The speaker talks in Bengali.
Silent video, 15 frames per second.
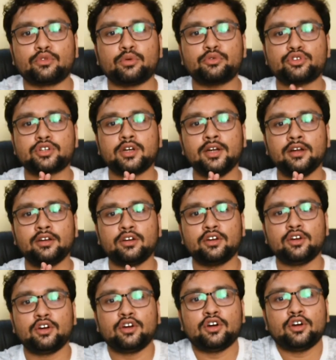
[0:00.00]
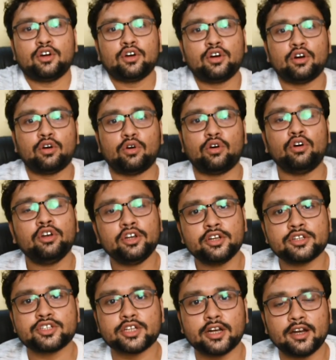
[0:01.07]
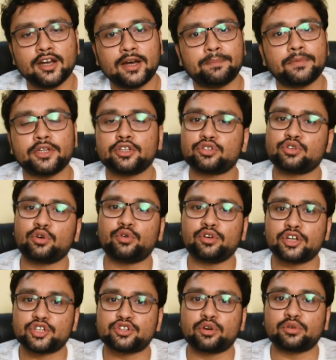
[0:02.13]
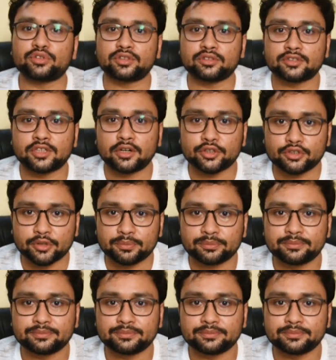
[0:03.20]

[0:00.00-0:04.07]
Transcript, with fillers: নমস্কার অল ইয়ার্স চ্যানেলে আপনাদের সকলকে স্বাগত